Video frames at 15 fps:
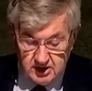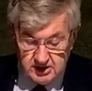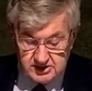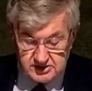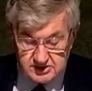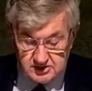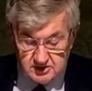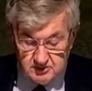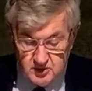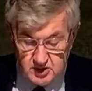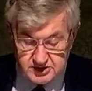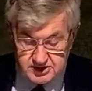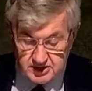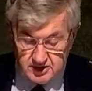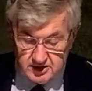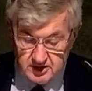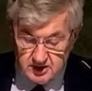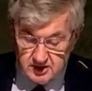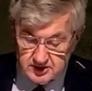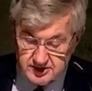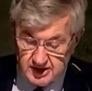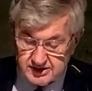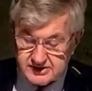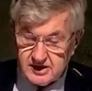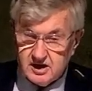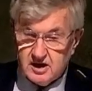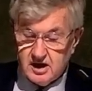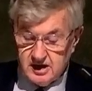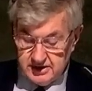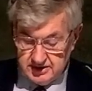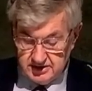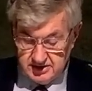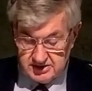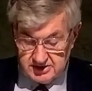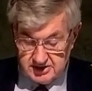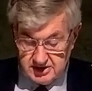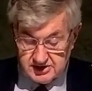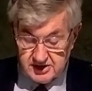es müsse das Ereignis,